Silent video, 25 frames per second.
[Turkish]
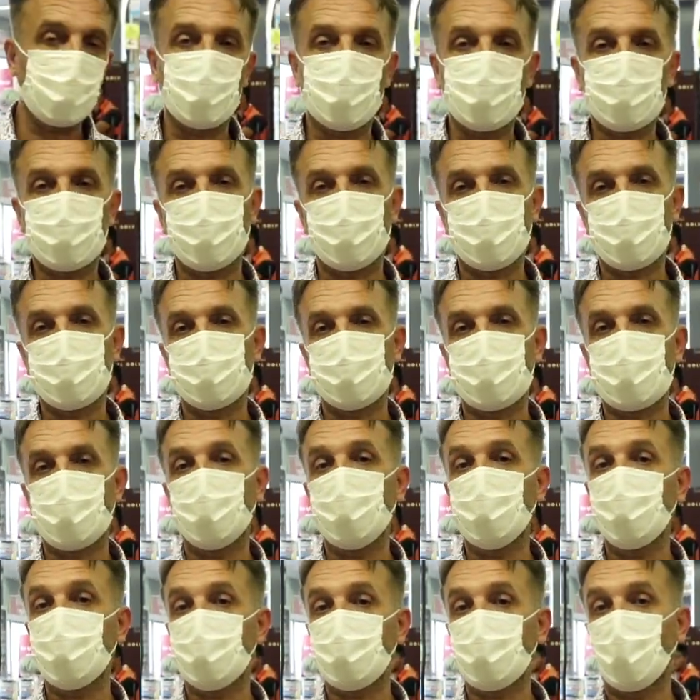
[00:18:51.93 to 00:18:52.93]

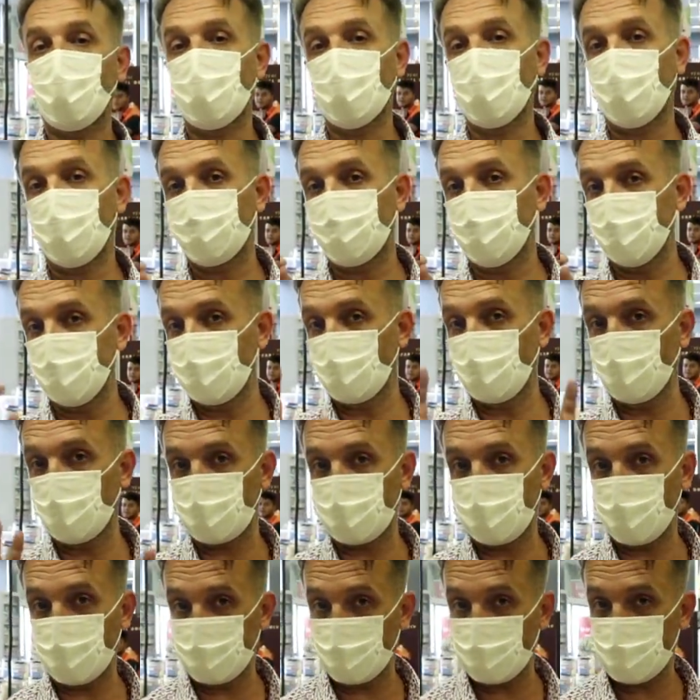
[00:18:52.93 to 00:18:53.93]
yarışmacımıza inşallah 1000
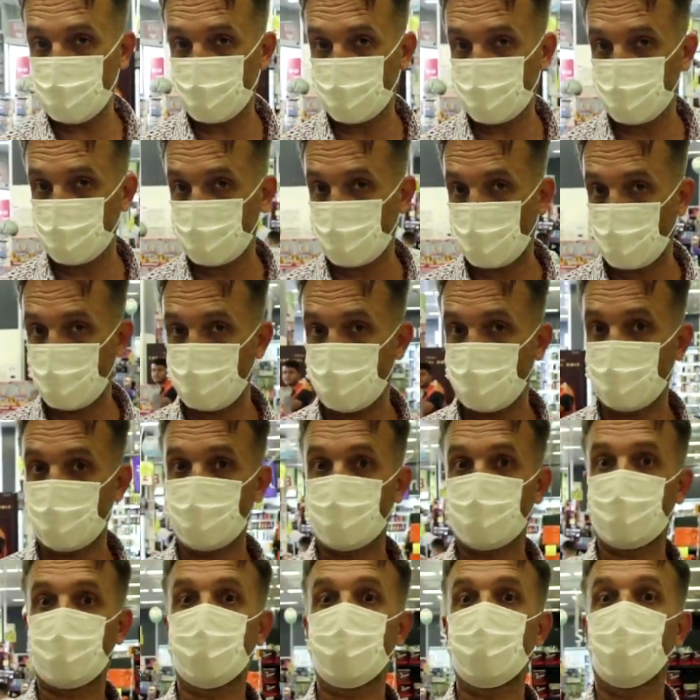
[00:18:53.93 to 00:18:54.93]
liralık hediye çekini
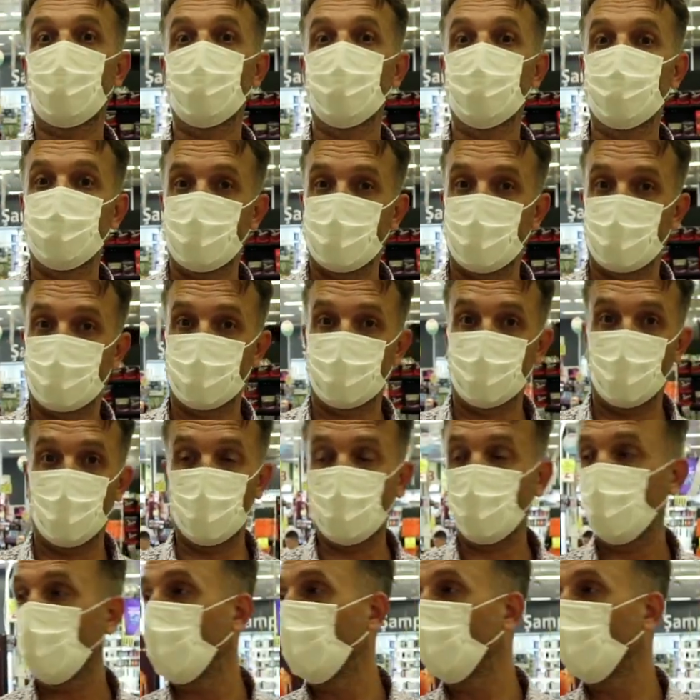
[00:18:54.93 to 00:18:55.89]
kazanır diye ümit ediyor